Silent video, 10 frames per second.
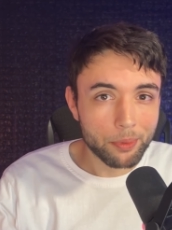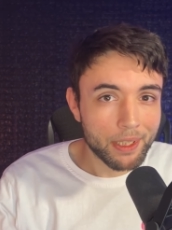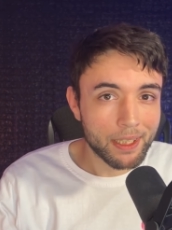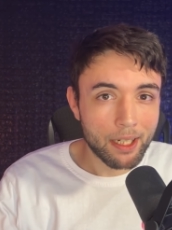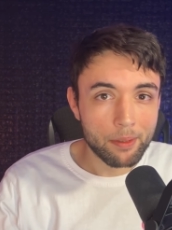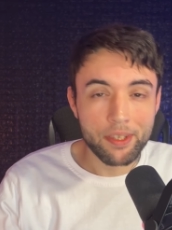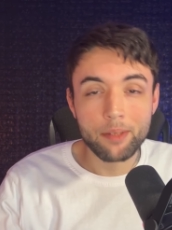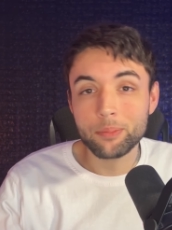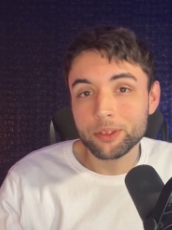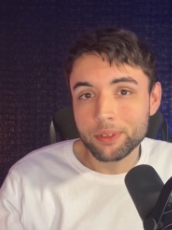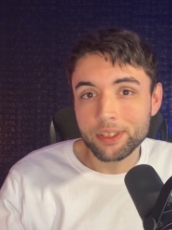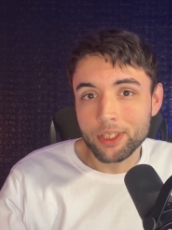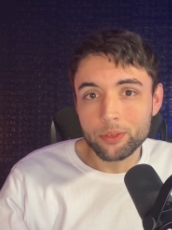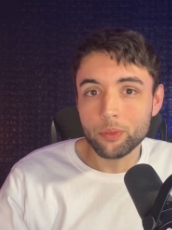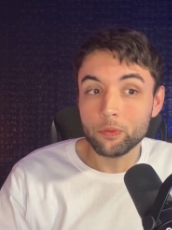viene a la cabeza pues viene
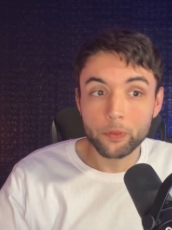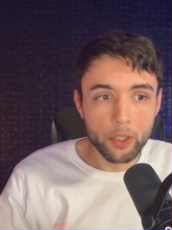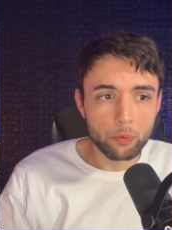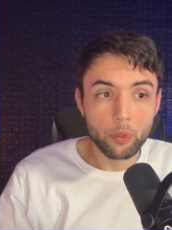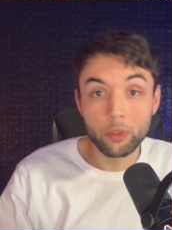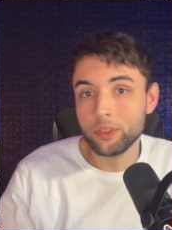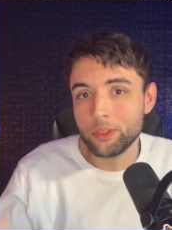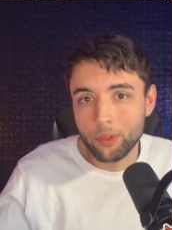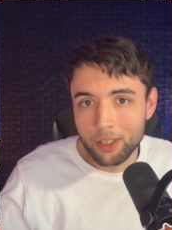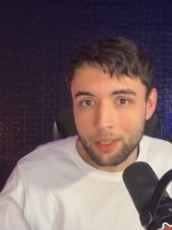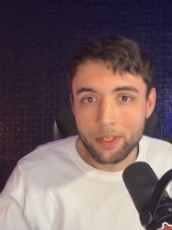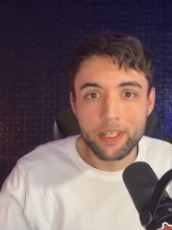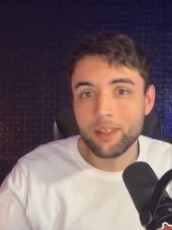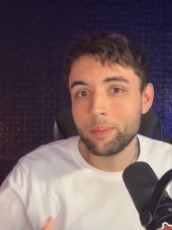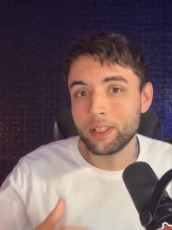siendo un framework de toda la
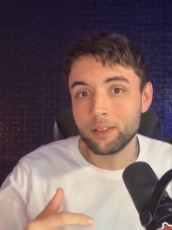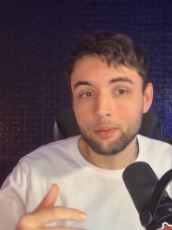vida para,